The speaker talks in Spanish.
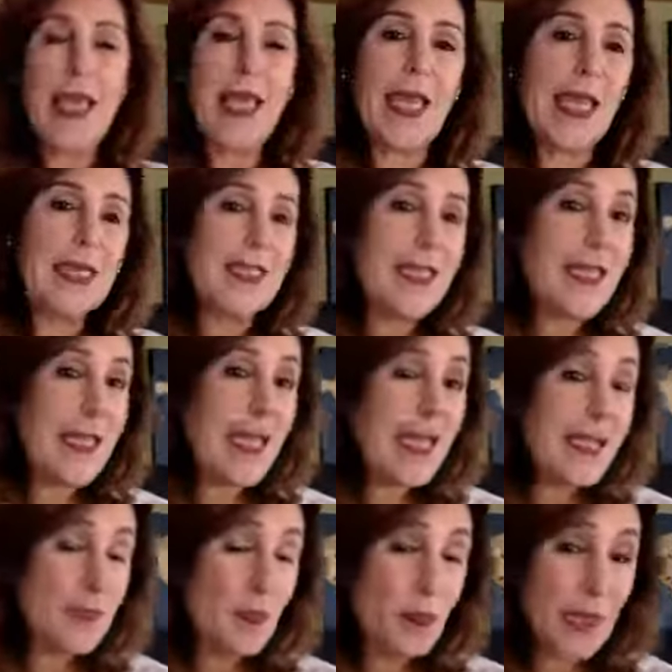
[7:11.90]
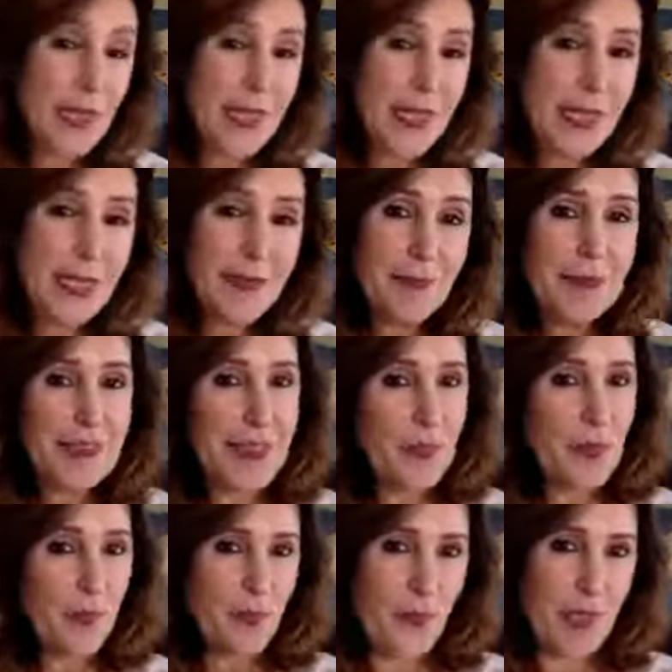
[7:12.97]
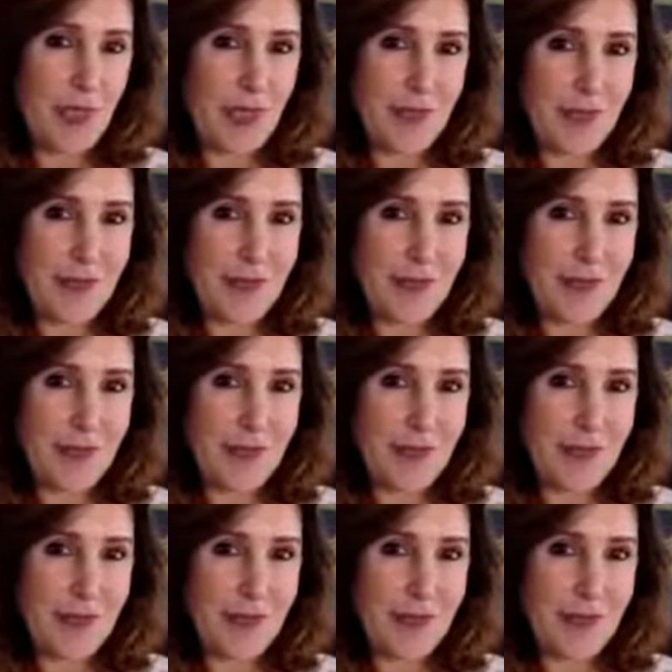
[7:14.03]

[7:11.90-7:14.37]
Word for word: que si eres mujer vas a sufrir,